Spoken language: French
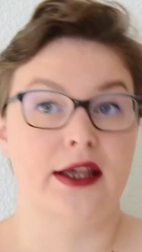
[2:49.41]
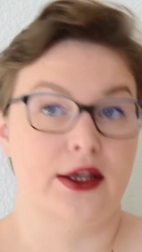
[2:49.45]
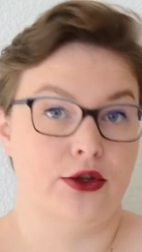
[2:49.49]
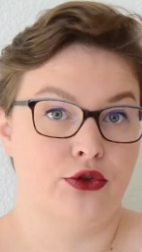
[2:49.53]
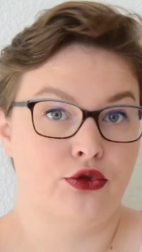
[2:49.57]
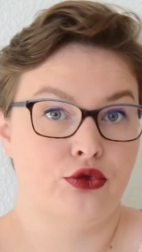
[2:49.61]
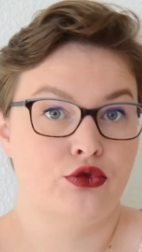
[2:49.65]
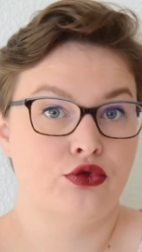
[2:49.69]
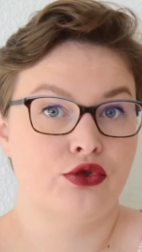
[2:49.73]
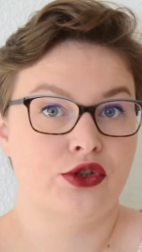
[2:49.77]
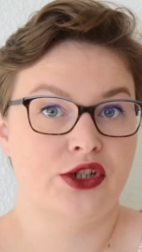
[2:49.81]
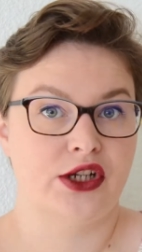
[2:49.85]

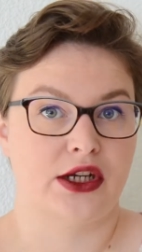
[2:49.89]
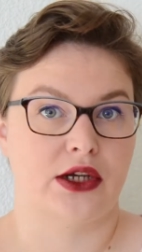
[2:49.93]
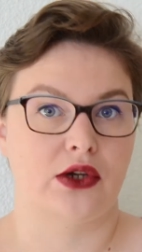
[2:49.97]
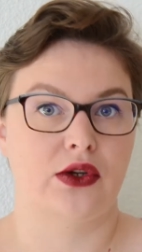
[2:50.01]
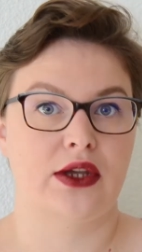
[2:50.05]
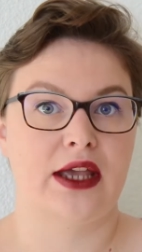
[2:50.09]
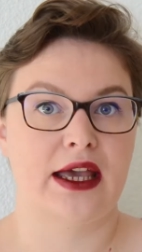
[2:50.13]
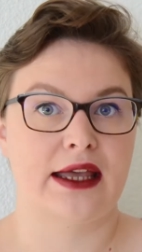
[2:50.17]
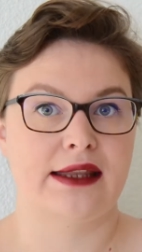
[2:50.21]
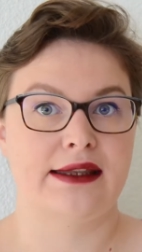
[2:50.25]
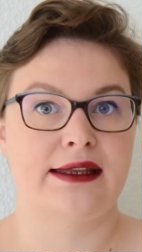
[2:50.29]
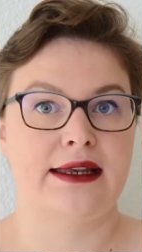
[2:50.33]
Et du coup j'ai
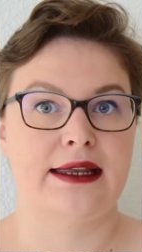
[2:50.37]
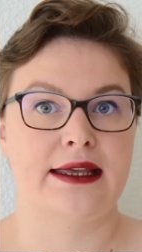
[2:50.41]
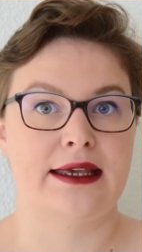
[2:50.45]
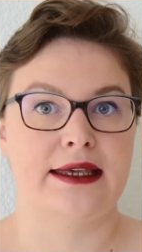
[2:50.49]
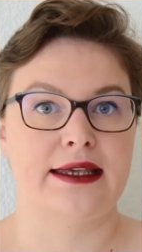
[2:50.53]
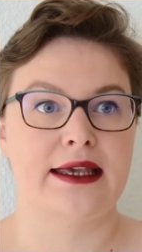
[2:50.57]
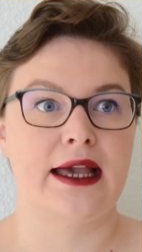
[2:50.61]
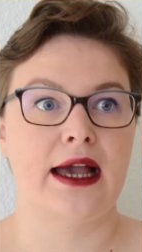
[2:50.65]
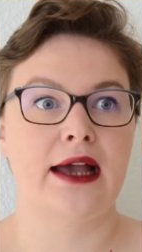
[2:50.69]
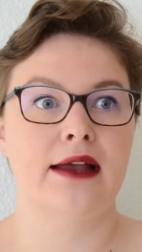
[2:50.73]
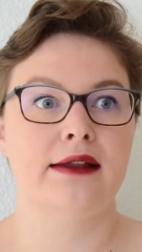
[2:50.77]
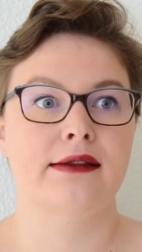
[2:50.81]
regardé
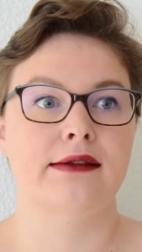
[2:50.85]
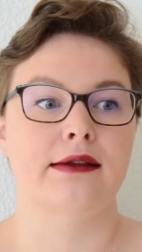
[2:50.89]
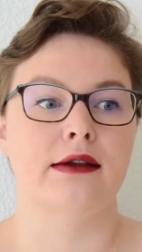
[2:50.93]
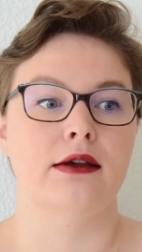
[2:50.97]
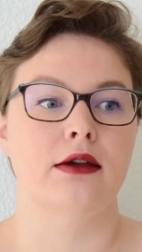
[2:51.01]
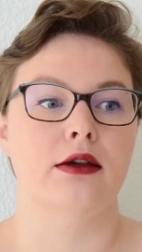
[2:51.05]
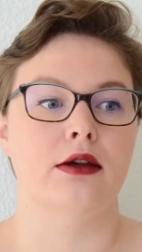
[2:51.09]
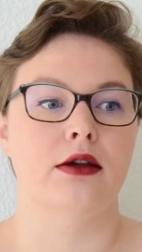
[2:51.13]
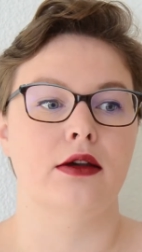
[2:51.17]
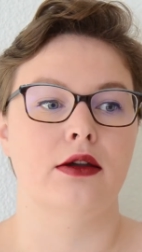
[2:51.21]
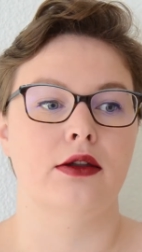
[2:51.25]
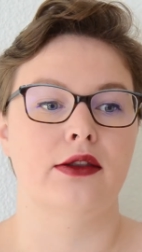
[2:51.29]
les cartes
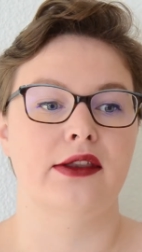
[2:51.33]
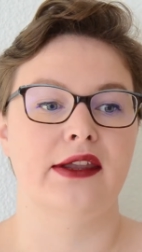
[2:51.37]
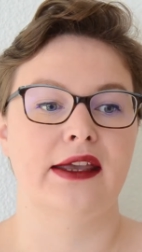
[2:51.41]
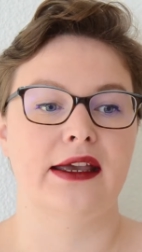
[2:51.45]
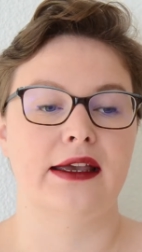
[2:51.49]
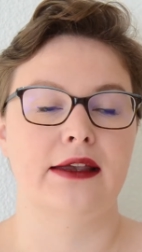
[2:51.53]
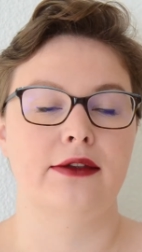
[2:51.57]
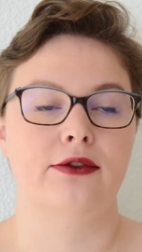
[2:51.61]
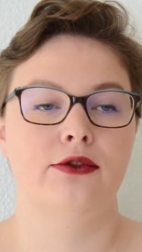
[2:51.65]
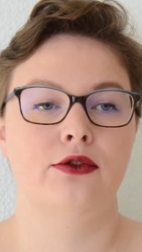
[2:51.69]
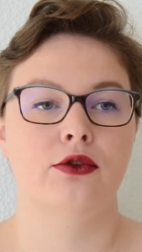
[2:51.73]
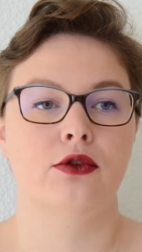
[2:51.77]
euh,
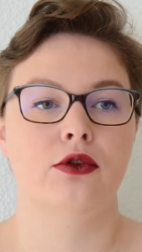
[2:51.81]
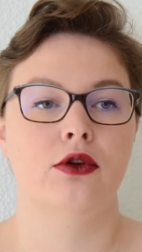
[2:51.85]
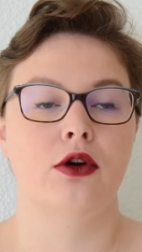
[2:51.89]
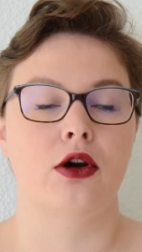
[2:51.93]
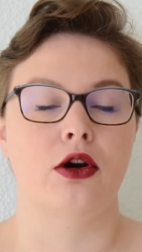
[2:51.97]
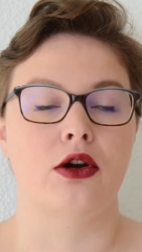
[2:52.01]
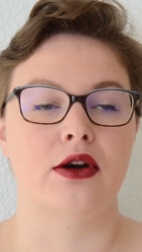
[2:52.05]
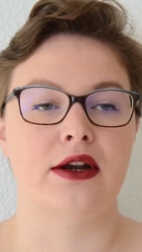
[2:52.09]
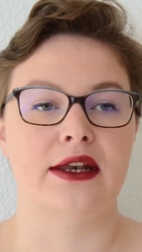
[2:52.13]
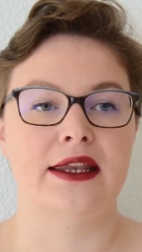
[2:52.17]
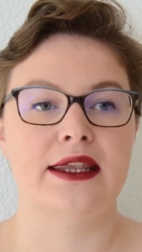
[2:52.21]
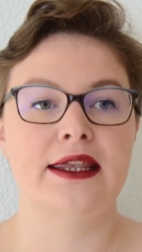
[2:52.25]
des
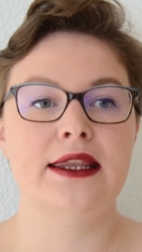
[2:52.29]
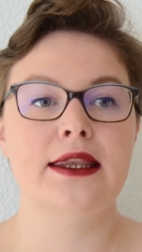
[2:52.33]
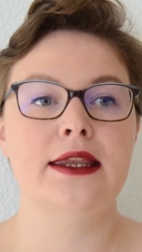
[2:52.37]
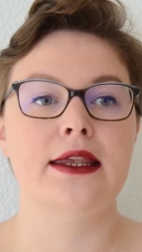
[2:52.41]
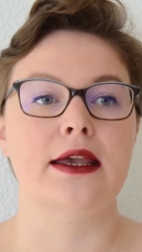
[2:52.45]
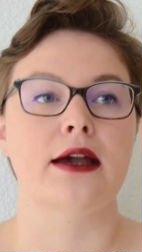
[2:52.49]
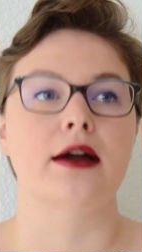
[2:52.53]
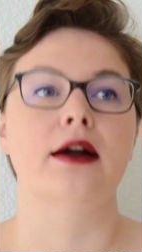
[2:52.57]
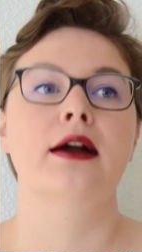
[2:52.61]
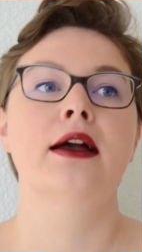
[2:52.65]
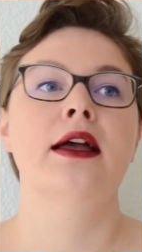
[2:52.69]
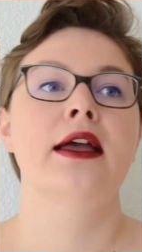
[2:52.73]
restos en
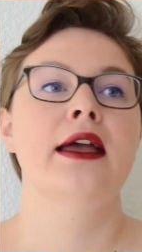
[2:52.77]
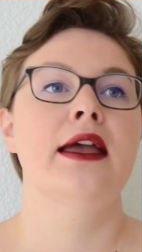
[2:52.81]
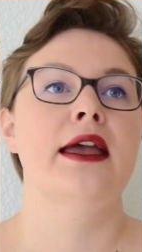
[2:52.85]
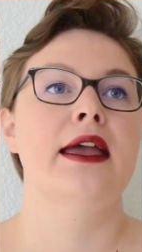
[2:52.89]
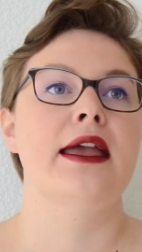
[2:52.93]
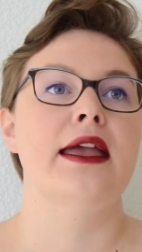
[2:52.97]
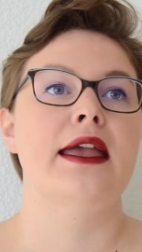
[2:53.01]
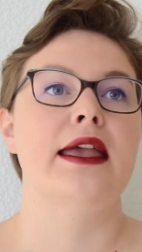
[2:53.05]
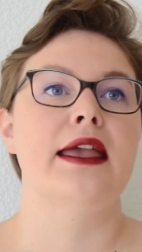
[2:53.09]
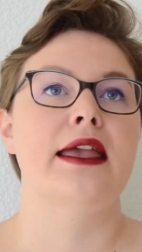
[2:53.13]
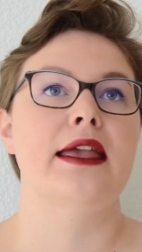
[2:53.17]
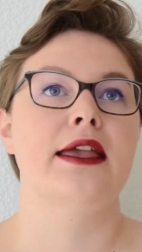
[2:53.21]
ligne
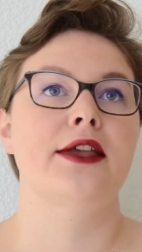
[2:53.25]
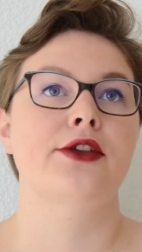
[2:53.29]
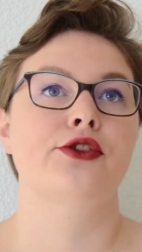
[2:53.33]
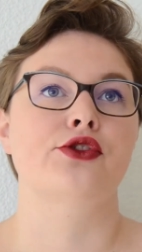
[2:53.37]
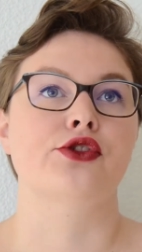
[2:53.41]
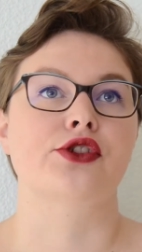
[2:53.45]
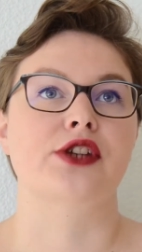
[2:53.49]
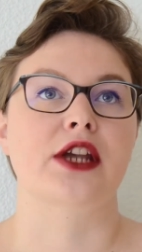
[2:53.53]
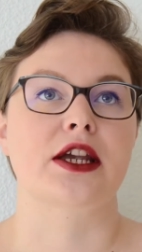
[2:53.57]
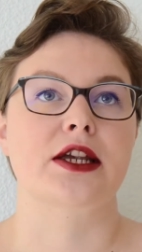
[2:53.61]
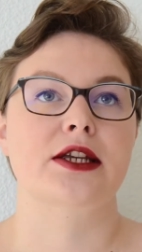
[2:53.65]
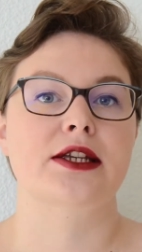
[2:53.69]
et
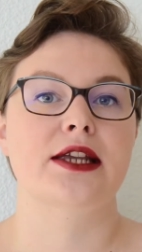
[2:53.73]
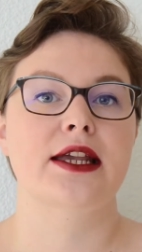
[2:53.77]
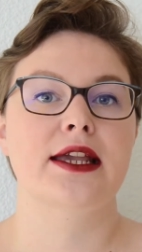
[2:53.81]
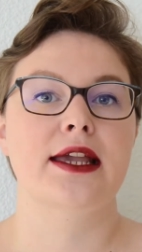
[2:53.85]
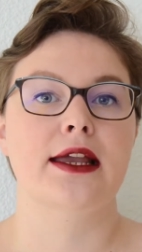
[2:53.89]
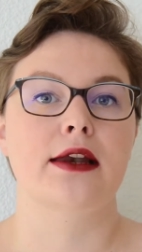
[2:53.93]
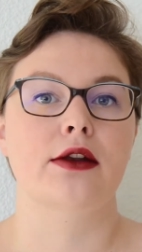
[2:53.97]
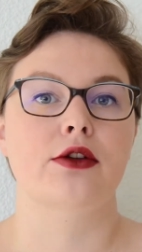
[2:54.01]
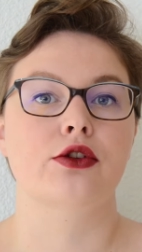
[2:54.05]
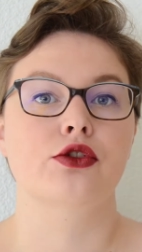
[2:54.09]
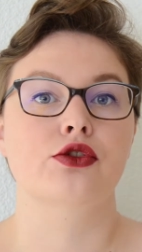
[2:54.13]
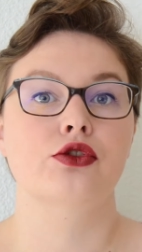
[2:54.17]
je cherchais
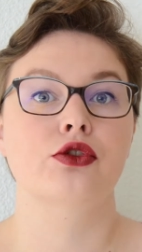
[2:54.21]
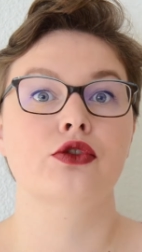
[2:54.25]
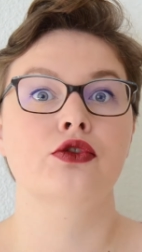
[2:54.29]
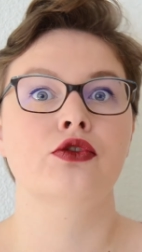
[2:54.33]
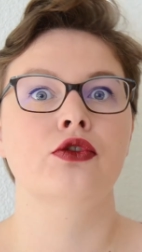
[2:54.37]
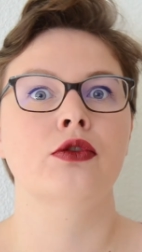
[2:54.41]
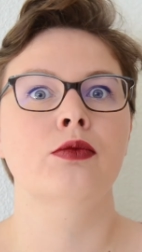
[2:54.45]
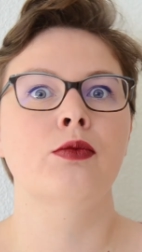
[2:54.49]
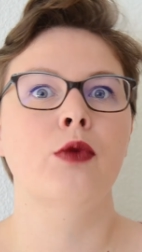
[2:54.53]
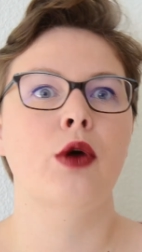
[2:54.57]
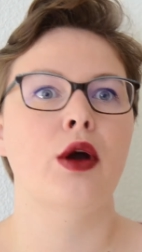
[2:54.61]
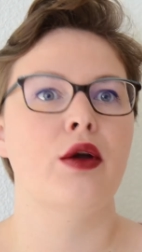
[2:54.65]
quelque
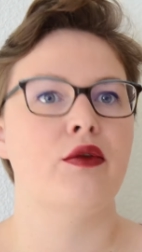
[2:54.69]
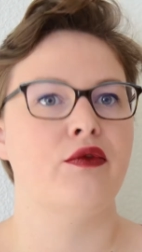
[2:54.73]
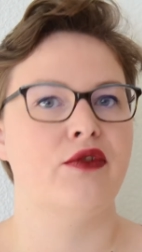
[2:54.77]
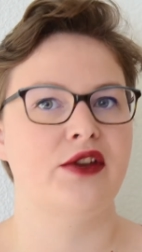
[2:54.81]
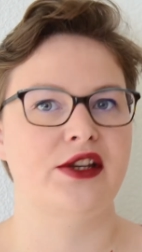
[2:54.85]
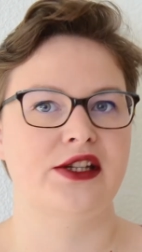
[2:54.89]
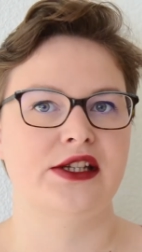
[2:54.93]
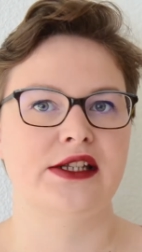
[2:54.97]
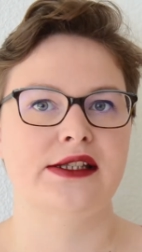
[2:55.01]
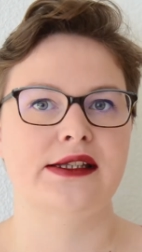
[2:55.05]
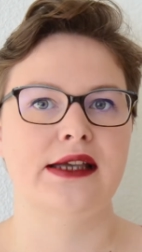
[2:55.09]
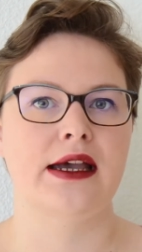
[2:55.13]
chose de moins
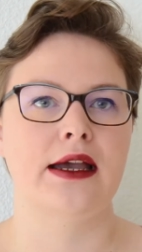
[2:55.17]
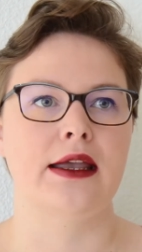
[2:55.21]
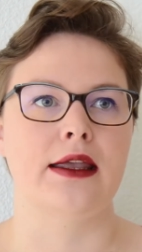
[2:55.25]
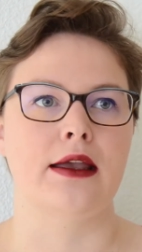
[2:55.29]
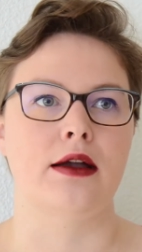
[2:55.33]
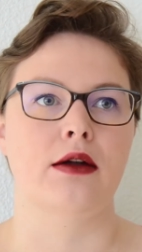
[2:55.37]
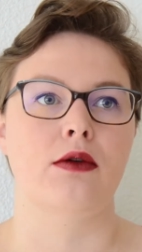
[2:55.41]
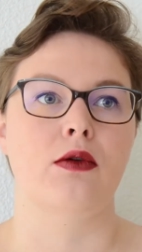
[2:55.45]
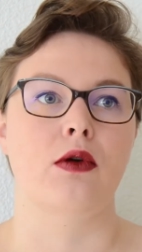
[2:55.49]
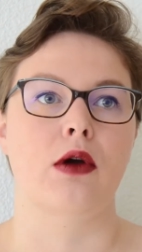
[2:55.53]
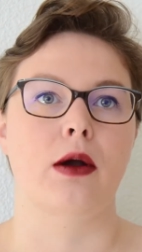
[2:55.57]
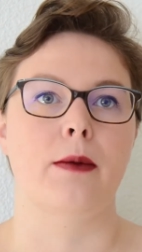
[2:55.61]

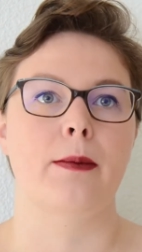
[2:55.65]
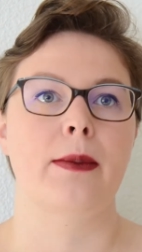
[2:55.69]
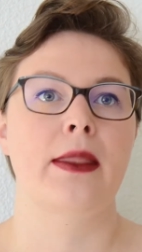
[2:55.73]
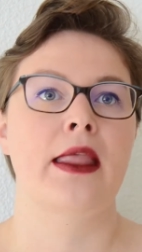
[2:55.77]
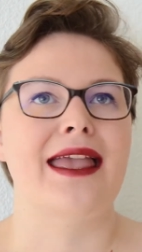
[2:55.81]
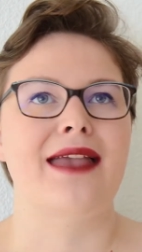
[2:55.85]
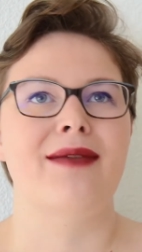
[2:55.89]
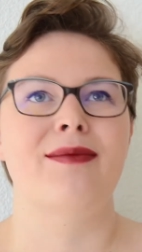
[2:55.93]
végétarien quoi.